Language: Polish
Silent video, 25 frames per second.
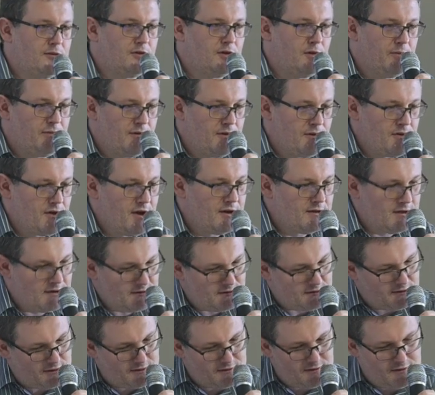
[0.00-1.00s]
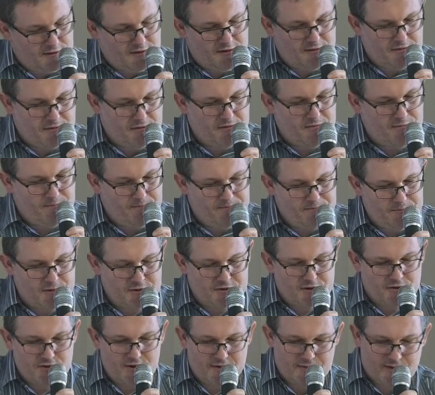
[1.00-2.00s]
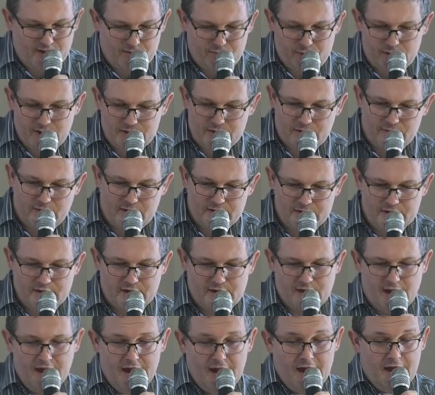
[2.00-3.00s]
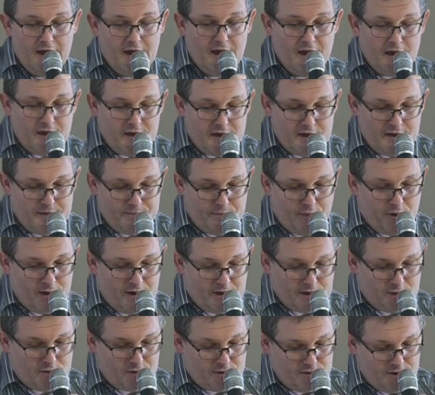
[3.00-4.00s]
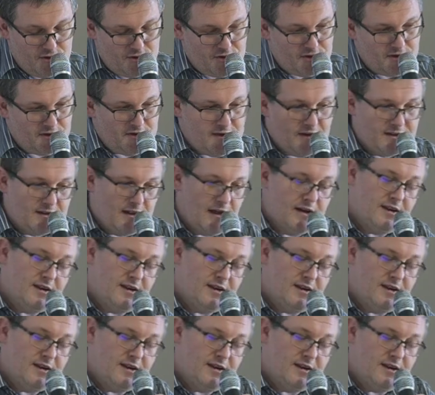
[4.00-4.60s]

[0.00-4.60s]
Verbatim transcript: wydobycia na tych dotychczas eksploatowanych polach górniczych itd.